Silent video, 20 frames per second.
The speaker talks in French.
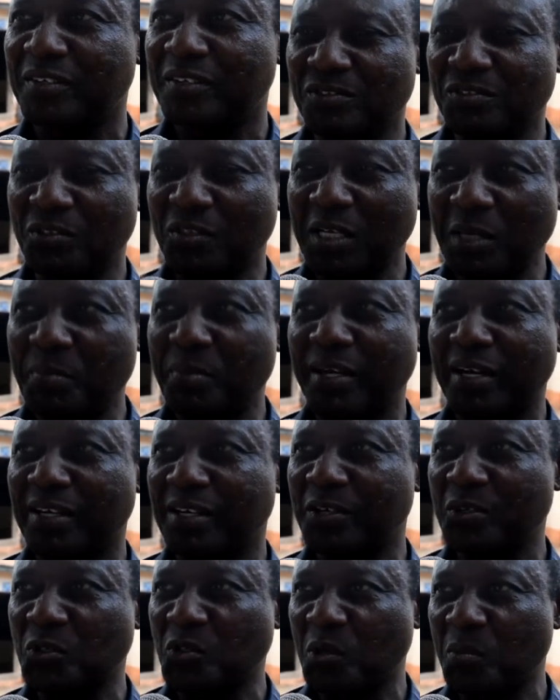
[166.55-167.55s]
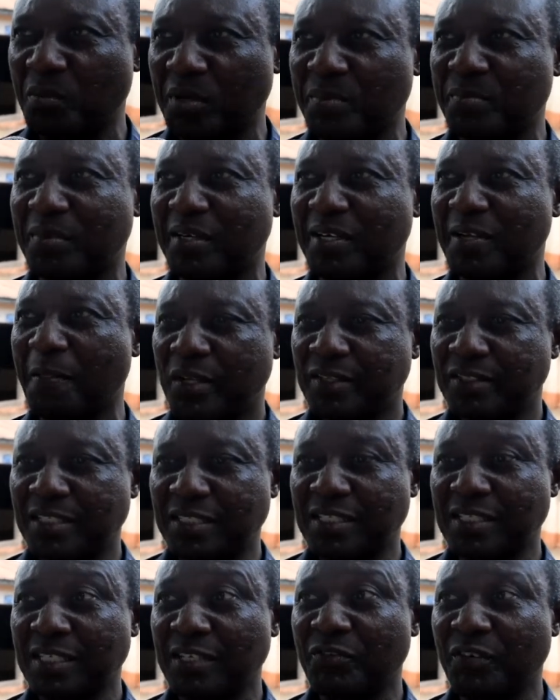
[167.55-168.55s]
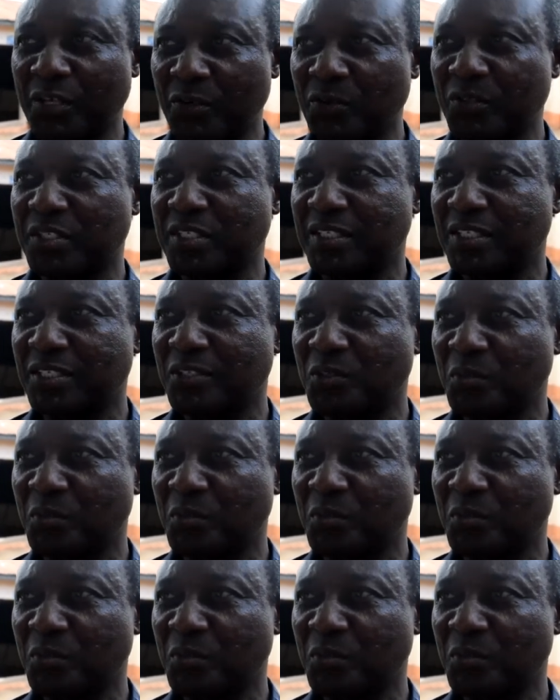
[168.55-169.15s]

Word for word: Ce sont des parents qui ne sont pas prêts. D'ici vendredi,